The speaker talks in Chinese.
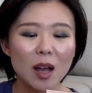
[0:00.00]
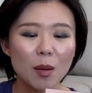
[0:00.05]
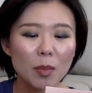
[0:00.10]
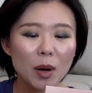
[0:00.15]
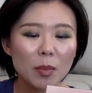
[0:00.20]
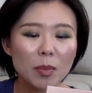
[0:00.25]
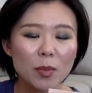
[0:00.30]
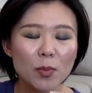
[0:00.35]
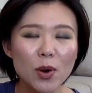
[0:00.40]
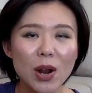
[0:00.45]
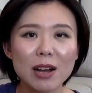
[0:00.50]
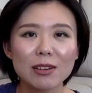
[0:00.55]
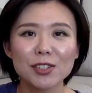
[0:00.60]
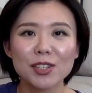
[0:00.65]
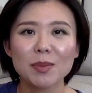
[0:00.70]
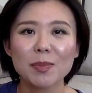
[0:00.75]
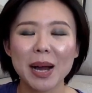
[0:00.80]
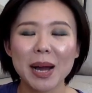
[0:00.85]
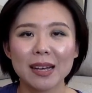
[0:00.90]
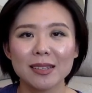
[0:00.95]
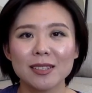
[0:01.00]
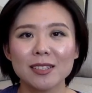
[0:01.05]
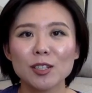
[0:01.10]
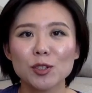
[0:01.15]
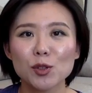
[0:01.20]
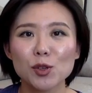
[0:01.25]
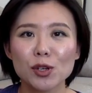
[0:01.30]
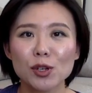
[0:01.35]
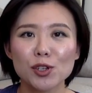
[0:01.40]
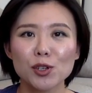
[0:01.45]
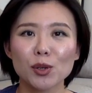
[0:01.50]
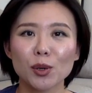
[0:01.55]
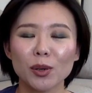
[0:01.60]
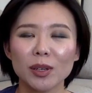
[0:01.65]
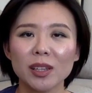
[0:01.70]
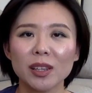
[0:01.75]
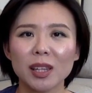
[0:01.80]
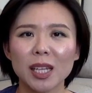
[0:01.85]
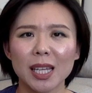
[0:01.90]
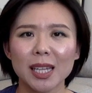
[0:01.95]
Bobbi Brown 这个牌子的确是有
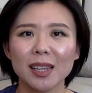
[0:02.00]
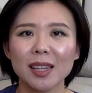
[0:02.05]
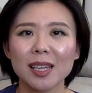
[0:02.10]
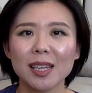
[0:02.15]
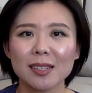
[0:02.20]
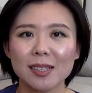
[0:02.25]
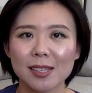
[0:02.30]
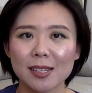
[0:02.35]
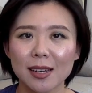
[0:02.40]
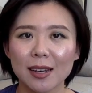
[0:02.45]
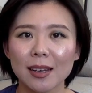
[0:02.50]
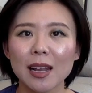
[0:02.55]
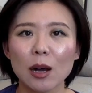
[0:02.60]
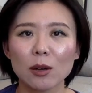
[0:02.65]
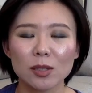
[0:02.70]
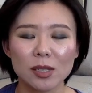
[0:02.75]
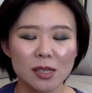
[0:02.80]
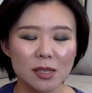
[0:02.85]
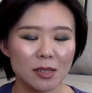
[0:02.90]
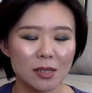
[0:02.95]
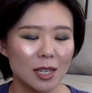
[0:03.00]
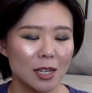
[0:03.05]
一点点显老气，